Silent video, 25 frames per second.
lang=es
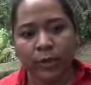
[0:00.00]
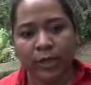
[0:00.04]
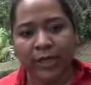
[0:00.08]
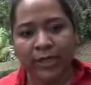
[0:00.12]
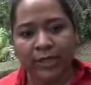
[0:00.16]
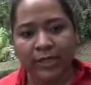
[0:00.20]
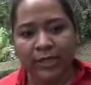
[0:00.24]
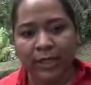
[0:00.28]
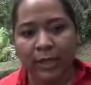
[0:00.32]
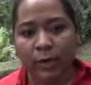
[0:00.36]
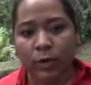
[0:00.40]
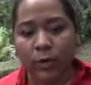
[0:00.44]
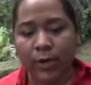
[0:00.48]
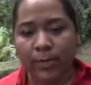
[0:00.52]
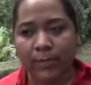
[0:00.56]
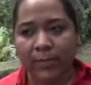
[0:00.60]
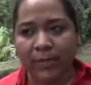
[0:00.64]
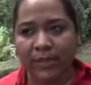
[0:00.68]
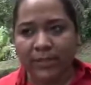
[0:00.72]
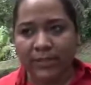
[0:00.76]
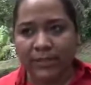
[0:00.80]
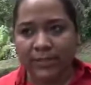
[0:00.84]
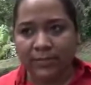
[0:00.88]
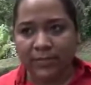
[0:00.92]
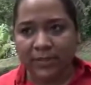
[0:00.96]
Este es un
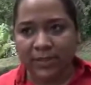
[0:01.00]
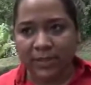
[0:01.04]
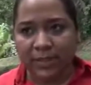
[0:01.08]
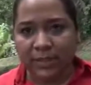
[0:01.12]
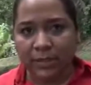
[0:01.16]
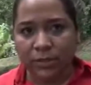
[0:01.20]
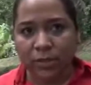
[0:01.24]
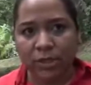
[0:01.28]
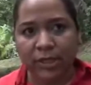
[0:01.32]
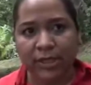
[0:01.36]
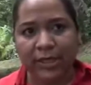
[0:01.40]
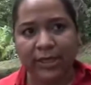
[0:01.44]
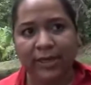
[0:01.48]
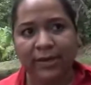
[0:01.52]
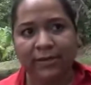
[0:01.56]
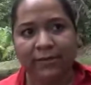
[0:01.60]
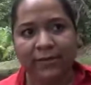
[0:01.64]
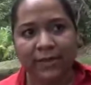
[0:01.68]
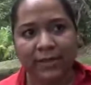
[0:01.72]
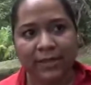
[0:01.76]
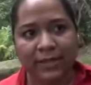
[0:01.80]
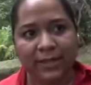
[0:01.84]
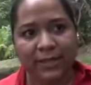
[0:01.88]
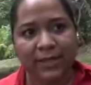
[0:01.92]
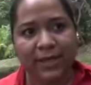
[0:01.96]
emprendimiento que ya
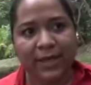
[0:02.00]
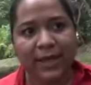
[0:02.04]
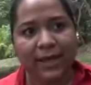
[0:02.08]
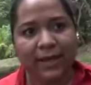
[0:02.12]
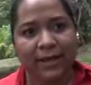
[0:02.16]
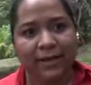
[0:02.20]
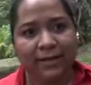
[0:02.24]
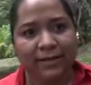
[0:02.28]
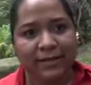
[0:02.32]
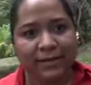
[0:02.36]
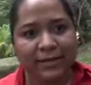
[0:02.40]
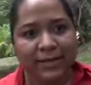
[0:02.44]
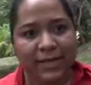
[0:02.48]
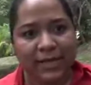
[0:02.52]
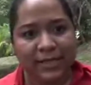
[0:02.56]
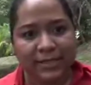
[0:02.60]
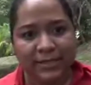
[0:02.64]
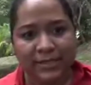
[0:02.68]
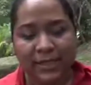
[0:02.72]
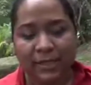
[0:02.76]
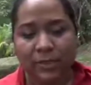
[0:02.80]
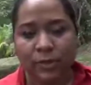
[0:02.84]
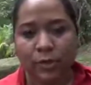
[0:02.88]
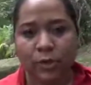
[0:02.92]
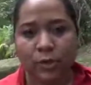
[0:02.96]
venía
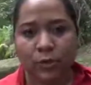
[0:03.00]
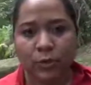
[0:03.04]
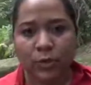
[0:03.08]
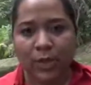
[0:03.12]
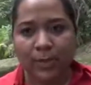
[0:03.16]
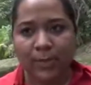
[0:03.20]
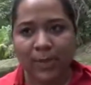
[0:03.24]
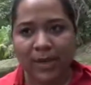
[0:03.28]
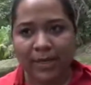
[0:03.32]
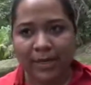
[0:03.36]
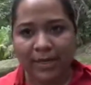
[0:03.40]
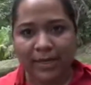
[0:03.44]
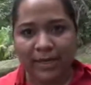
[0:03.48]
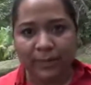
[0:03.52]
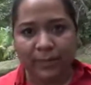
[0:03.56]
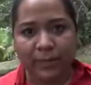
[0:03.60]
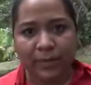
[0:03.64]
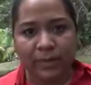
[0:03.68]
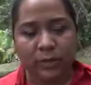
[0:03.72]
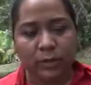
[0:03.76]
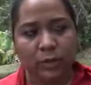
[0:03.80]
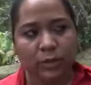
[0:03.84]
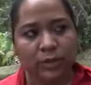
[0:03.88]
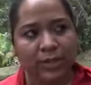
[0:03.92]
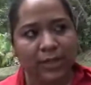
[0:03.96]
realizando de una manera
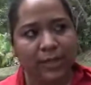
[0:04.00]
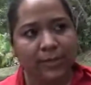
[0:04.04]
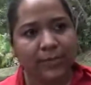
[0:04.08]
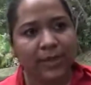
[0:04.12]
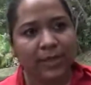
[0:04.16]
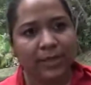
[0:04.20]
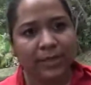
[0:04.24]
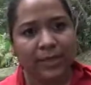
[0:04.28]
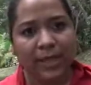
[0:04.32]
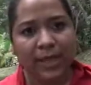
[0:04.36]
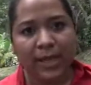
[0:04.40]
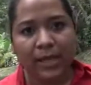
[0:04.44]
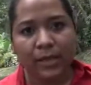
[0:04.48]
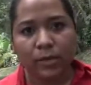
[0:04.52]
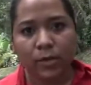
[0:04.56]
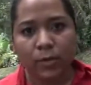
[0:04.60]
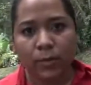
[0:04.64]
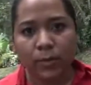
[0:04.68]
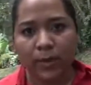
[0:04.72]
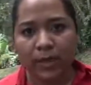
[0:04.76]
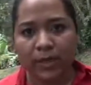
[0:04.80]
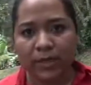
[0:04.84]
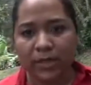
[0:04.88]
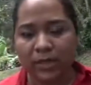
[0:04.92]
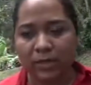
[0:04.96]
personal, ¿verdad? El
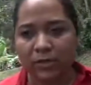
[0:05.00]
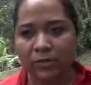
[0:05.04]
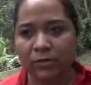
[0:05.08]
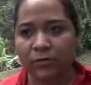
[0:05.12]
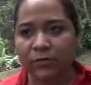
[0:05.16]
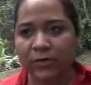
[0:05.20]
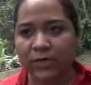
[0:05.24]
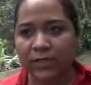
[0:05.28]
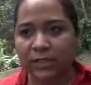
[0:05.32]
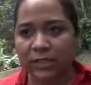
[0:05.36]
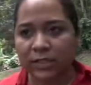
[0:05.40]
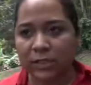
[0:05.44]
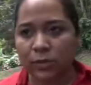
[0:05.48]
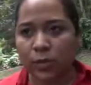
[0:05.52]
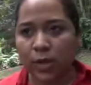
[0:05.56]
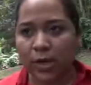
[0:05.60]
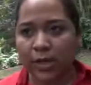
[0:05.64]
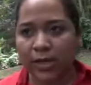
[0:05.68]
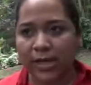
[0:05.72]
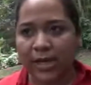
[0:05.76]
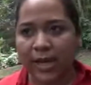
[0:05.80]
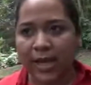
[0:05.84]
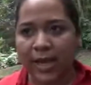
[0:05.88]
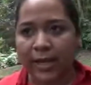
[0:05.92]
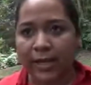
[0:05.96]
compañero Francisco
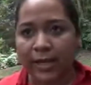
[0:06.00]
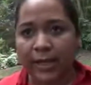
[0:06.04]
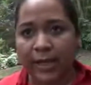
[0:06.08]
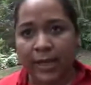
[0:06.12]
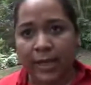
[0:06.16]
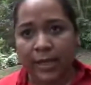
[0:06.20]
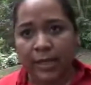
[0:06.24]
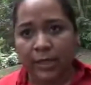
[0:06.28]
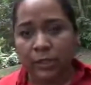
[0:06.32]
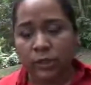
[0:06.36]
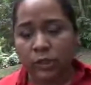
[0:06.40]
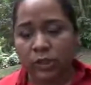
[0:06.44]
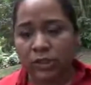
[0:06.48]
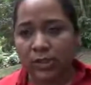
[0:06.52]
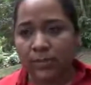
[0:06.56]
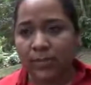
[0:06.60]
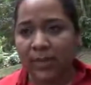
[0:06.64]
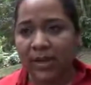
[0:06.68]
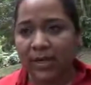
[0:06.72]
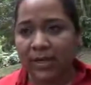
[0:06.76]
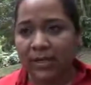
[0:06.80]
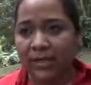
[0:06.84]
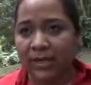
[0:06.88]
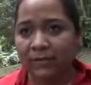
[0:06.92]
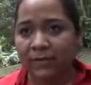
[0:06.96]
Aguilar. Entonces
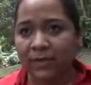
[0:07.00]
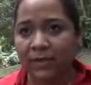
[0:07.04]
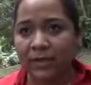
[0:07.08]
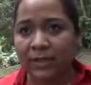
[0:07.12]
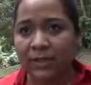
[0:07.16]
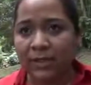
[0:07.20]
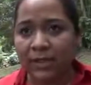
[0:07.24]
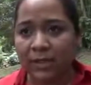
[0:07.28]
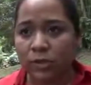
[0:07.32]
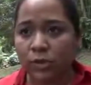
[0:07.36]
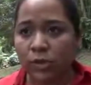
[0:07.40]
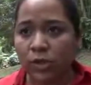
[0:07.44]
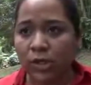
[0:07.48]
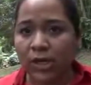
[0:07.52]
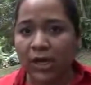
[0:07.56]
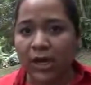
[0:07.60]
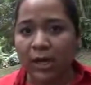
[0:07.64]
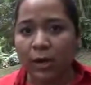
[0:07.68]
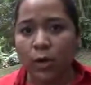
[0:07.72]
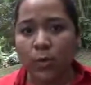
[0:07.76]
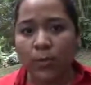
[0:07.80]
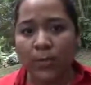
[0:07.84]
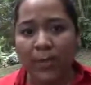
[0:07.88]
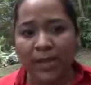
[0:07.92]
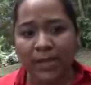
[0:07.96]
Marena viene dándole el
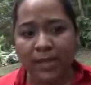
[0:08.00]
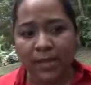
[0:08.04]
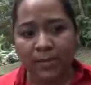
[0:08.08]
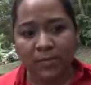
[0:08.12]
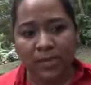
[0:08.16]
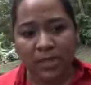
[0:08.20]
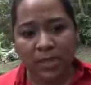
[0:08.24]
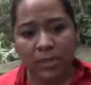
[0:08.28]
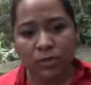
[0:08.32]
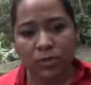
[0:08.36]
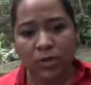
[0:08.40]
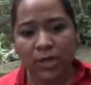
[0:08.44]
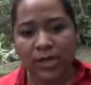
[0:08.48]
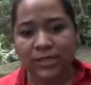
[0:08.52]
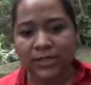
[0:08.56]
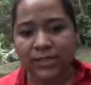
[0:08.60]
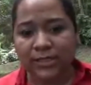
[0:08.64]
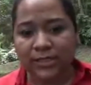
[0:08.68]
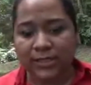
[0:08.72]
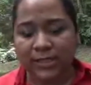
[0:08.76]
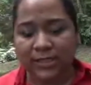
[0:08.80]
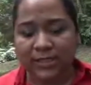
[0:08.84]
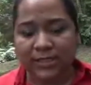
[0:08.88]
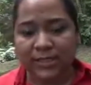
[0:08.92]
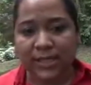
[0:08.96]
acompañamiento y la
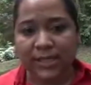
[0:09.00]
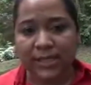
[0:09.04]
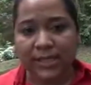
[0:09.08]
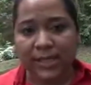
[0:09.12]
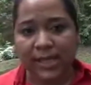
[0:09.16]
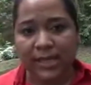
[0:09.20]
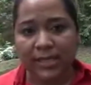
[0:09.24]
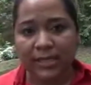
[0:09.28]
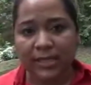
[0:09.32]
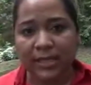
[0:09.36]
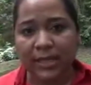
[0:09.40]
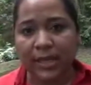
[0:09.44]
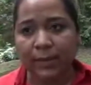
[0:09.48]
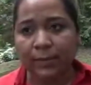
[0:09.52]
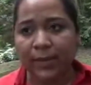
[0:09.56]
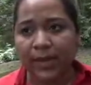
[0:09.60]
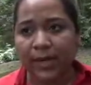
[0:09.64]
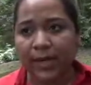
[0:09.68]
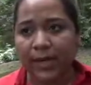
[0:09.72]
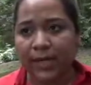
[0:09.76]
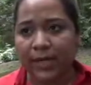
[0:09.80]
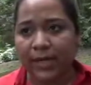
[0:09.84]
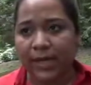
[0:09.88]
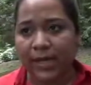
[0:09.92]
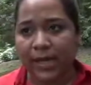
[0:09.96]
asistencia técnica
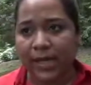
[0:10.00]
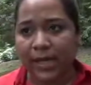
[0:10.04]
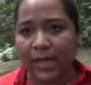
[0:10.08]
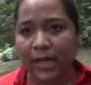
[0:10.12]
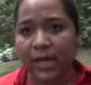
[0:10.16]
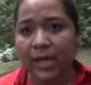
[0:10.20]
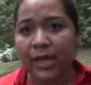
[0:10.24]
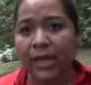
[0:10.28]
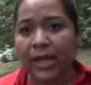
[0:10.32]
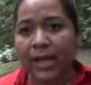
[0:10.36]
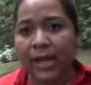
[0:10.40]
para que él